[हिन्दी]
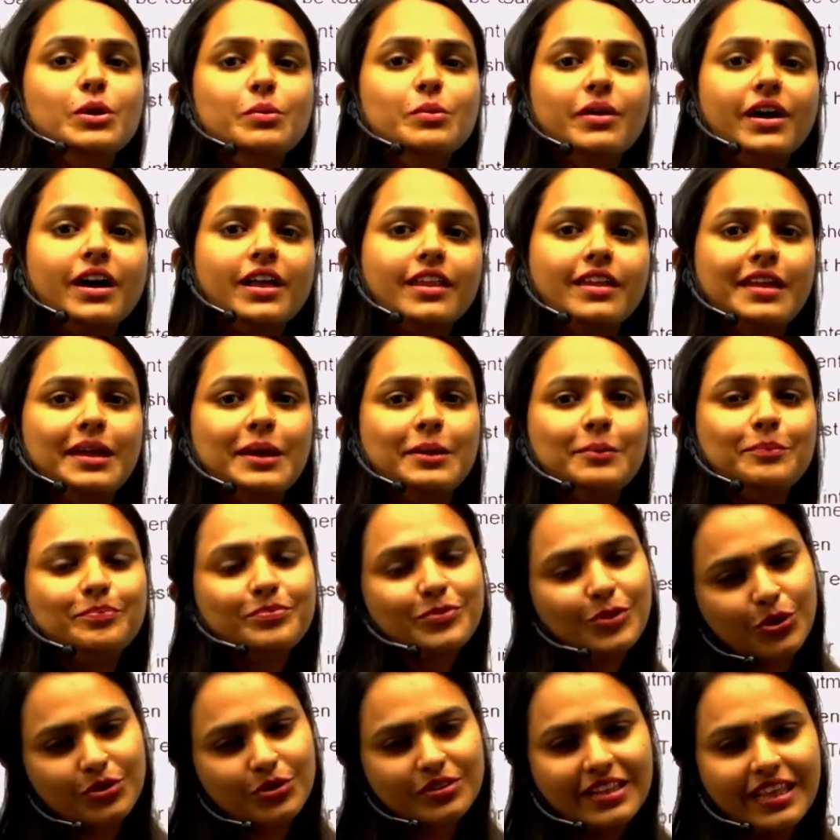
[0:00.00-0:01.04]
की बारी है
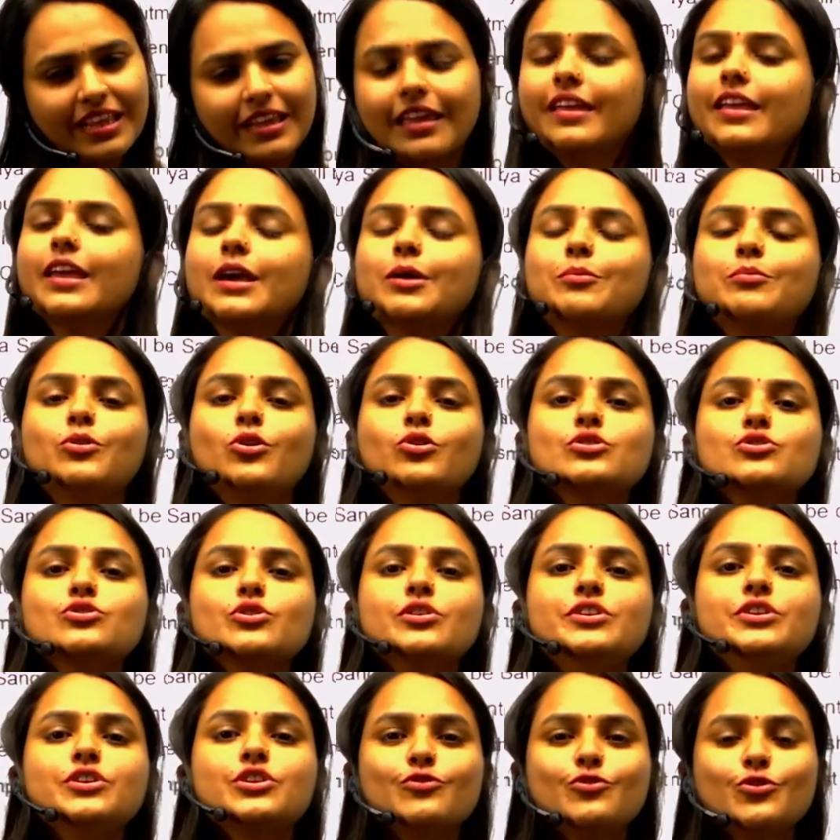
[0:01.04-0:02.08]
देखेंगे हम लोग जो
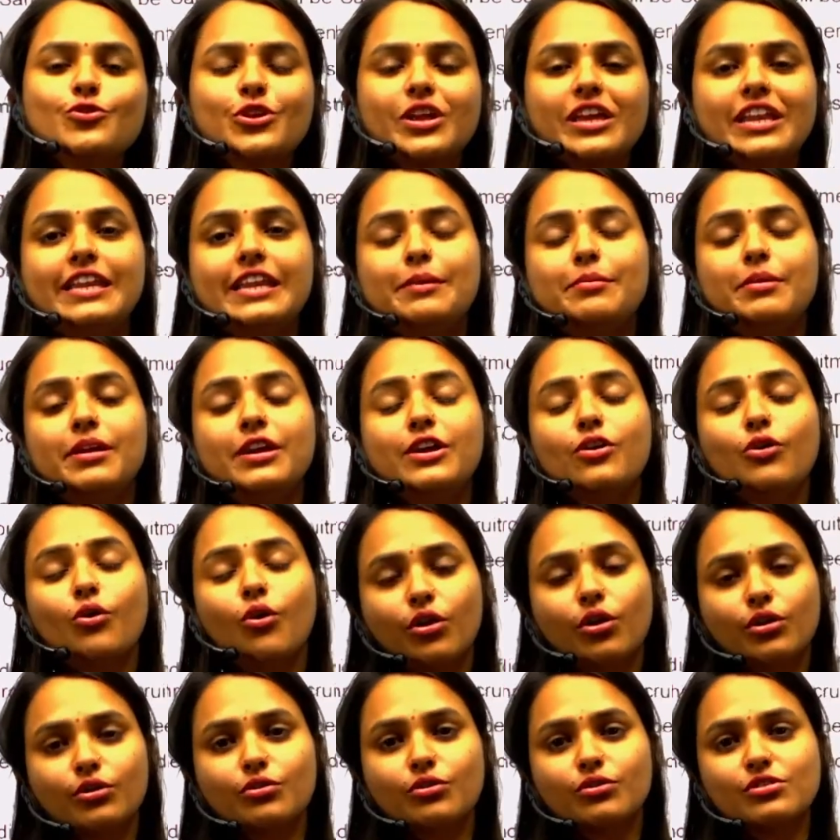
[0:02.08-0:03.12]
इंटरव्यू के लिए भाई
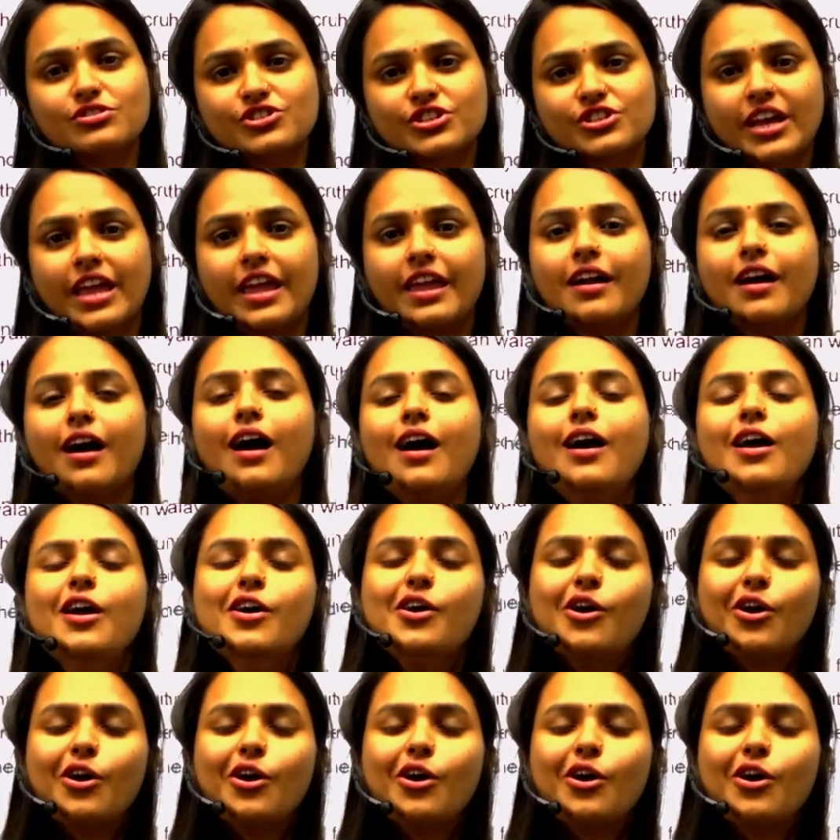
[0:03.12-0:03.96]
कौन कौन जाएगा